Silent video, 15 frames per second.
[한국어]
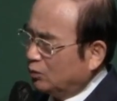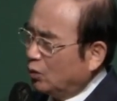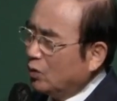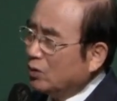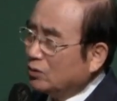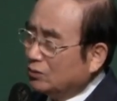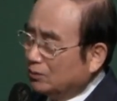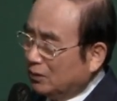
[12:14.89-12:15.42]

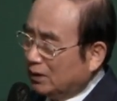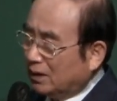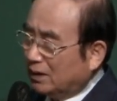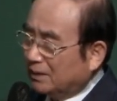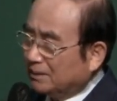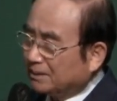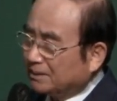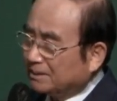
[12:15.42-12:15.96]
보여줍니다.
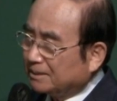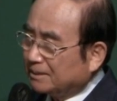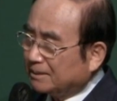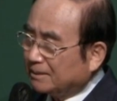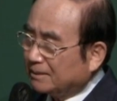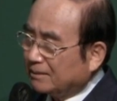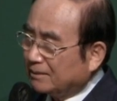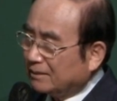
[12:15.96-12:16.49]

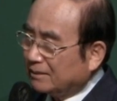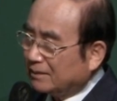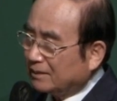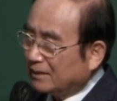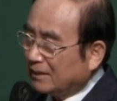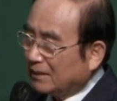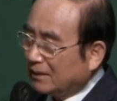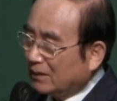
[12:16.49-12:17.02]

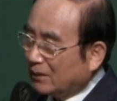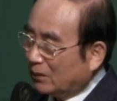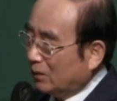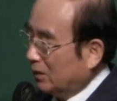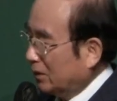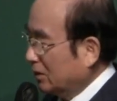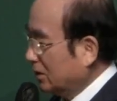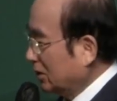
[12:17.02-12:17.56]

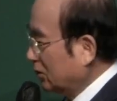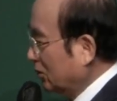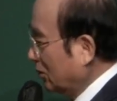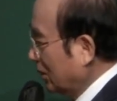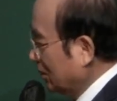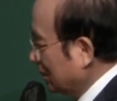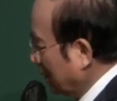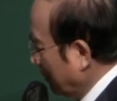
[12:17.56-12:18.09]
그게 이제
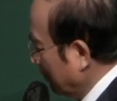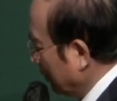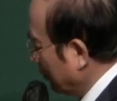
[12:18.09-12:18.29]
들어온 사람이